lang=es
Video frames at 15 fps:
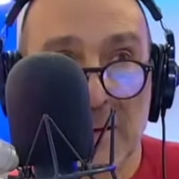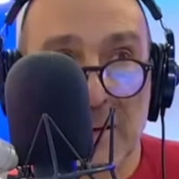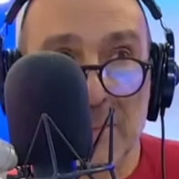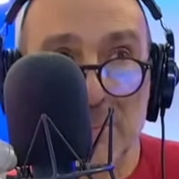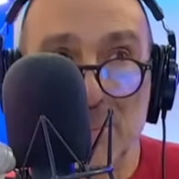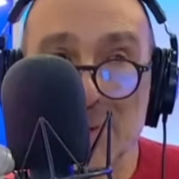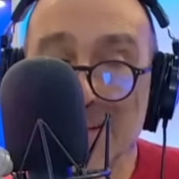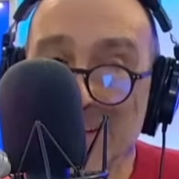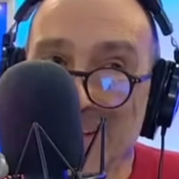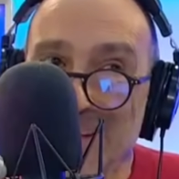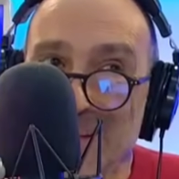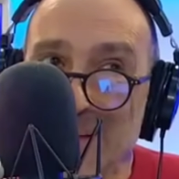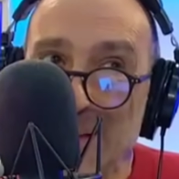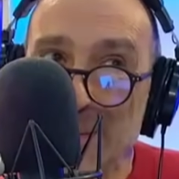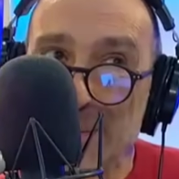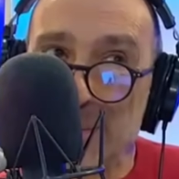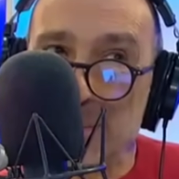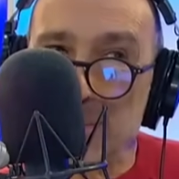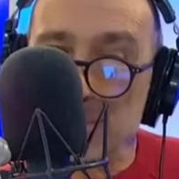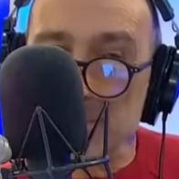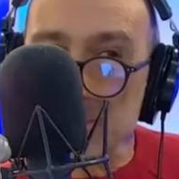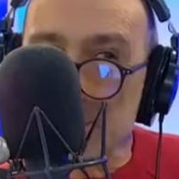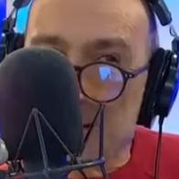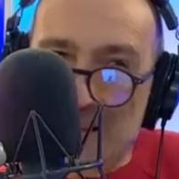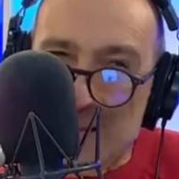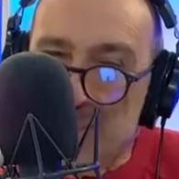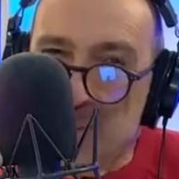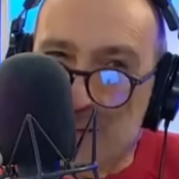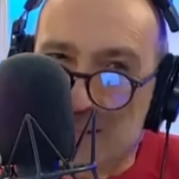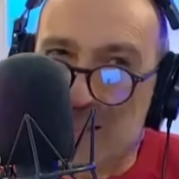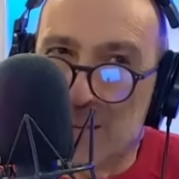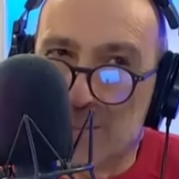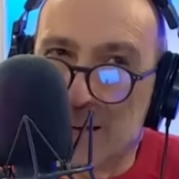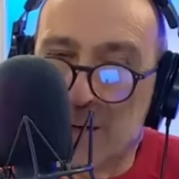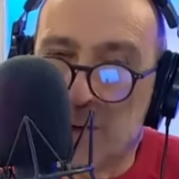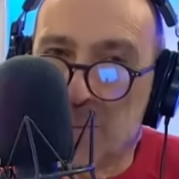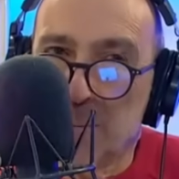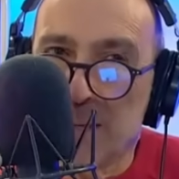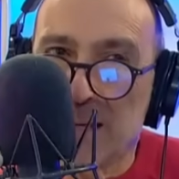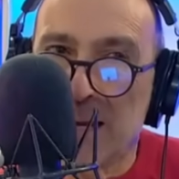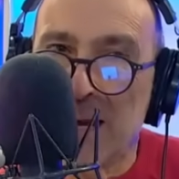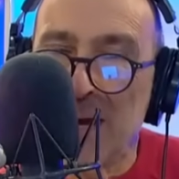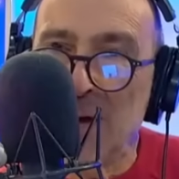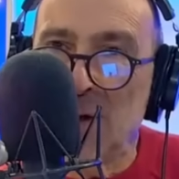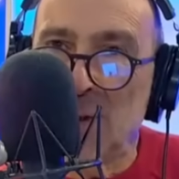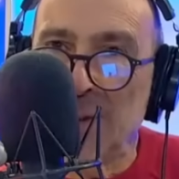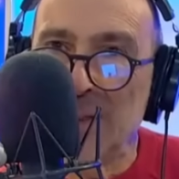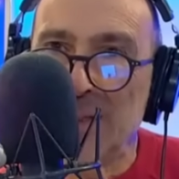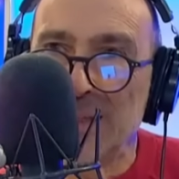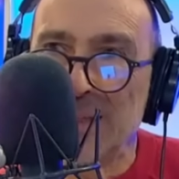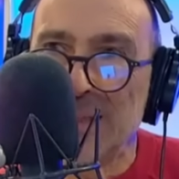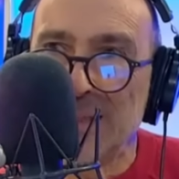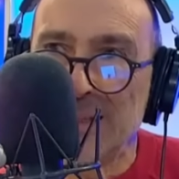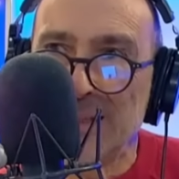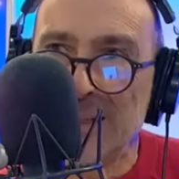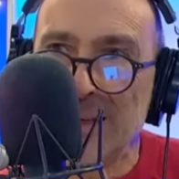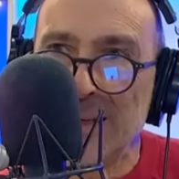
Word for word: Porque, porque ahí puede ser más complicado el tener,